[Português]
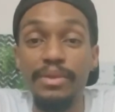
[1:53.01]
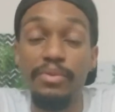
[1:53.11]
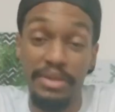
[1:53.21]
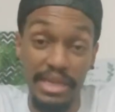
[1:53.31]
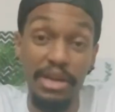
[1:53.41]

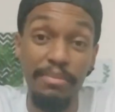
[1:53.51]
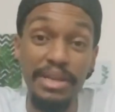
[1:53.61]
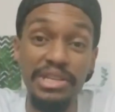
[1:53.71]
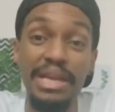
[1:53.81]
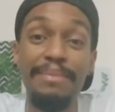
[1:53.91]
o que
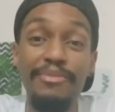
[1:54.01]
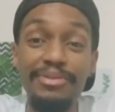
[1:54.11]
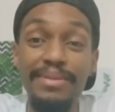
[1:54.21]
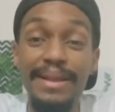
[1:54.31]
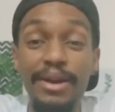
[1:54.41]
realmente é
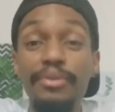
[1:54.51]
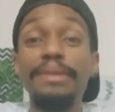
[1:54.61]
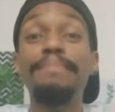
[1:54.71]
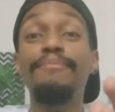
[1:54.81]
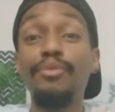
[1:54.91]
muito legal
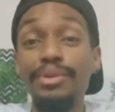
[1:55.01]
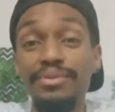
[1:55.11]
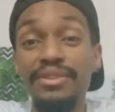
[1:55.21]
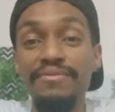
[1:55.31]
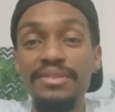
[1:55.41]
e
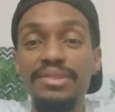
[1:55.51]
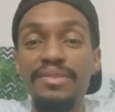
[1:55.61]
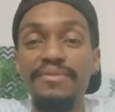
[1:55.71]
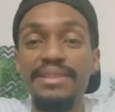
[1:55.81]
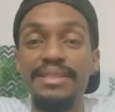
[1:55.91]
muito difícil de
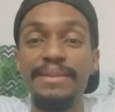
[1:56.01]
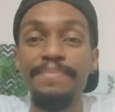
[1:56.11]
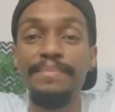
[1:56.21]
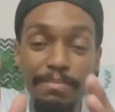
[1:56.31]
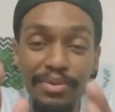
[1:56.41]
se fazer.
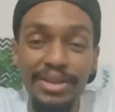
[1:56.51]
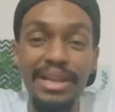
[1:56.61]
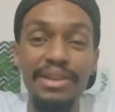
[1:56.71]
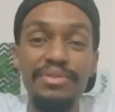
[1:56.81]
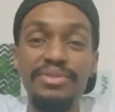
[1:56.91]
Por que
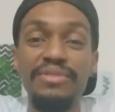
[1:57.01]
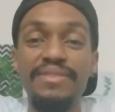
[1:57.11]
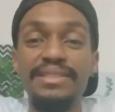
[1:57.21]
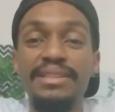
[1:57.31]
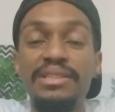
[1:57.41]
ele conseguiu
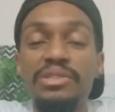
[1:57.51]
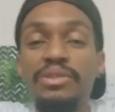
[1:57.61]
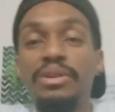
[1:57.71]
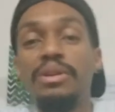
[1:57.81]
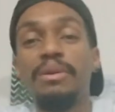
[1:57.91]
fazer
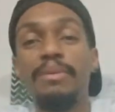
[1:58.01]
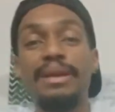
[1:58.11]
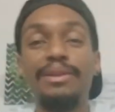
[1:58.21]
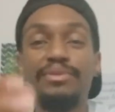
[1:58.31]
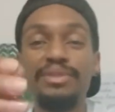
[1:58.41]
isso?
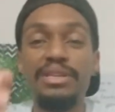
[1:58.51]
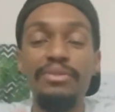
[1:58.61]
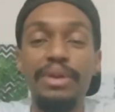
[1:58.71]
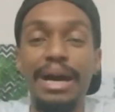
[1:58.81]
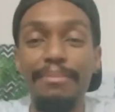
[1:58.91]
Ele
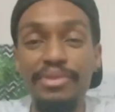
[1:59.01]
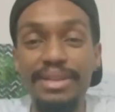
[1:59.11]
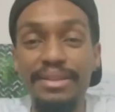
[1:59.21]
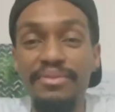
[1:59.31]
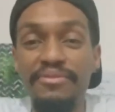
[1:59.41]
conseguiu
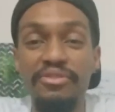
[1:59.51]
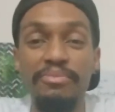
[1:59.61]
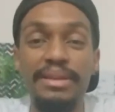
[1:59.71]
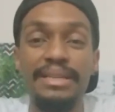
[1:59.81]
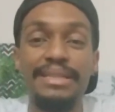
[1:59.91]
abordar no
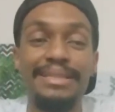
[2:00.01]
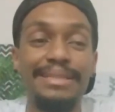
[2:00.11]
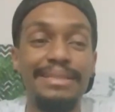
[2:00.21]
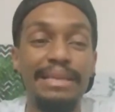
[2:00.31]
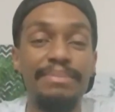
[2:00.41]
filme
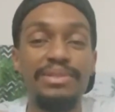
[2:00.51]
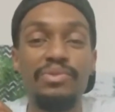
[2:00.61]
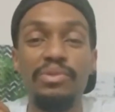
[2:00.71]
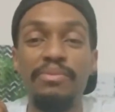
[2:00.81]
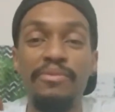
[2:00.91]
uh, temas
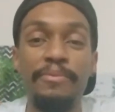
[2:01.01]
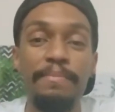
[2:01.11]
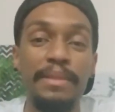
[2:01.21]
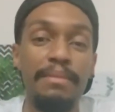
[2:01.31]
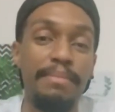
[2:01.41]

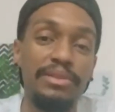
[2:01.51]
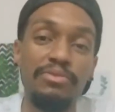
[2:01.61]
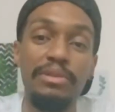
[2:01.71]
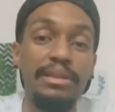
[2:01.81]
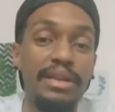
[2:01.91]
como
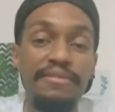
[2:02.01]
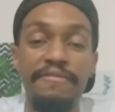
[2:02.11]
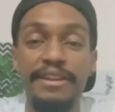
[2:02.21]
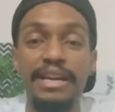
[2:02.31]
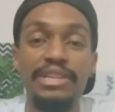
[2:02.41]
masculinidade
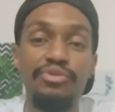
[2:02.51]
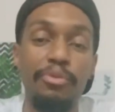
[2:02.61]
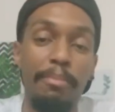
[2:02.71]
frágil,